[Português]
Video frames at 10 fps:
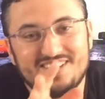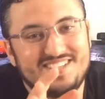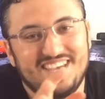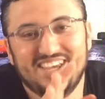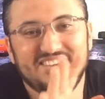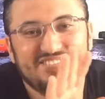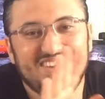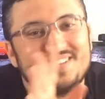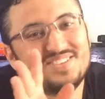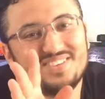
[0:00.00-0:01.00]
e você não
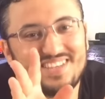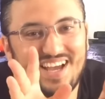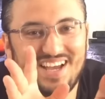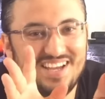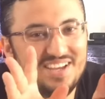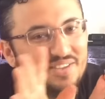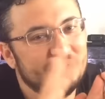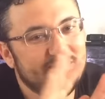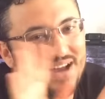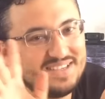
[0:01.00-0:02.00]
vai escutar.
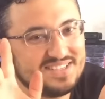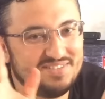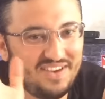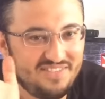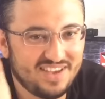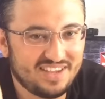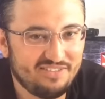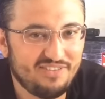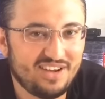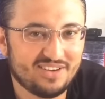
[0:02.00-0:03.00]
No máximo, você vai ver
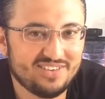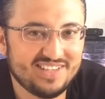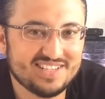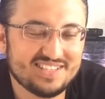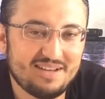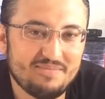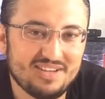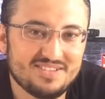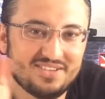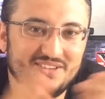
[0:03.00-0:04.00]
aquele é farol desse
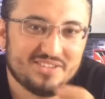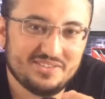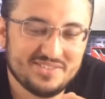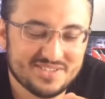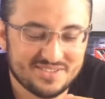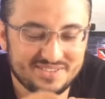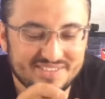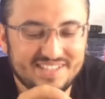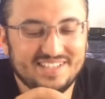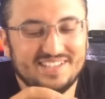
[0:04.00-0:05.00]
tamanho no seu retrovisor
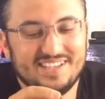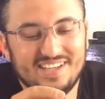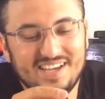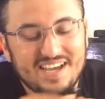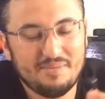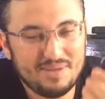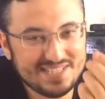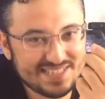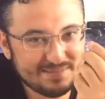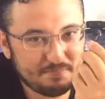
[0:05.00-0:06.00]
né?
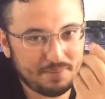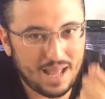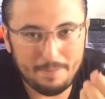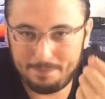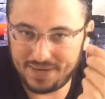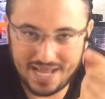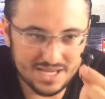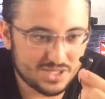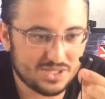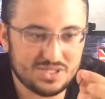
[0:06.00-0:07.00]
Mas para a
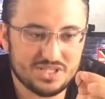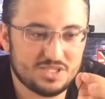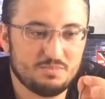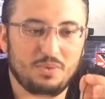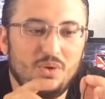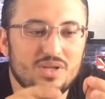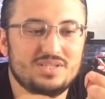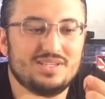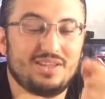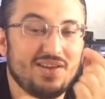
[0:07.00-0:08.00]
prática de
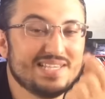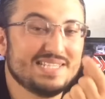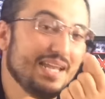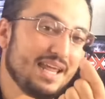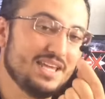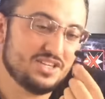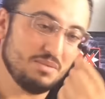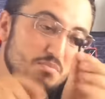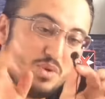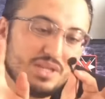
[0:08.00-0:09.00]
esportes está é
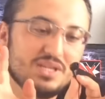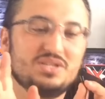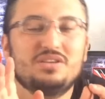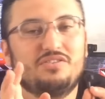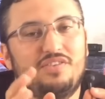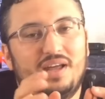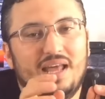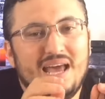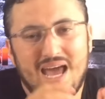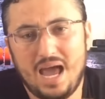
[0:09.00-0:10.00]
excelente. Aí muita gente
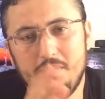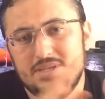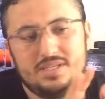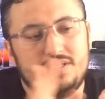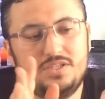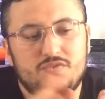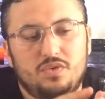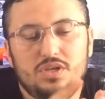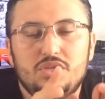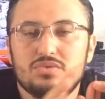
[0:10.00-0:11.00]
fala: ah, mas esses
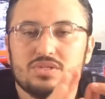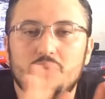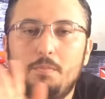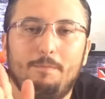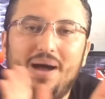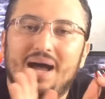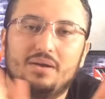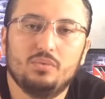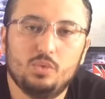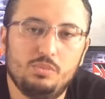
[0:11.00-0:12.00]
foninhos não
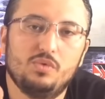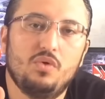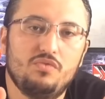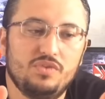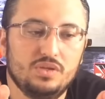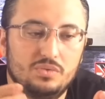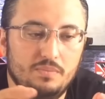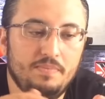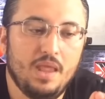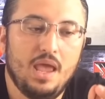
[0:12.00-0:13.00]
param no meu ouvido.